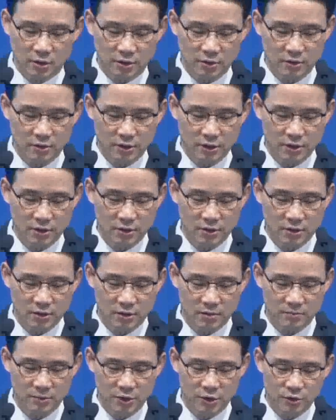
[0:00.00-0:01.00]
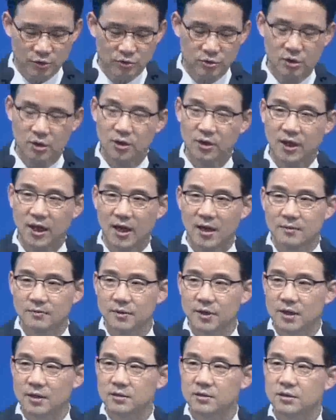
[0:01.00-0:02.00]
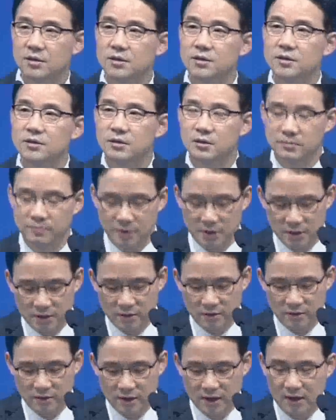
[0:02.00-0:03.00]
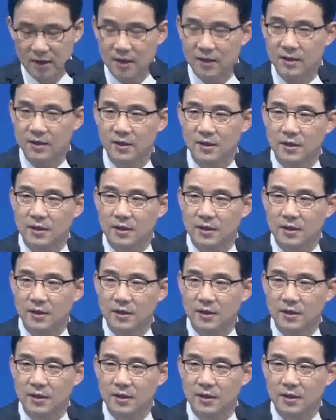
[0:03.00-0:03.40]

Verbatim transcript: 거느린 어, 비주얼 다이브라는 디지털 미디어가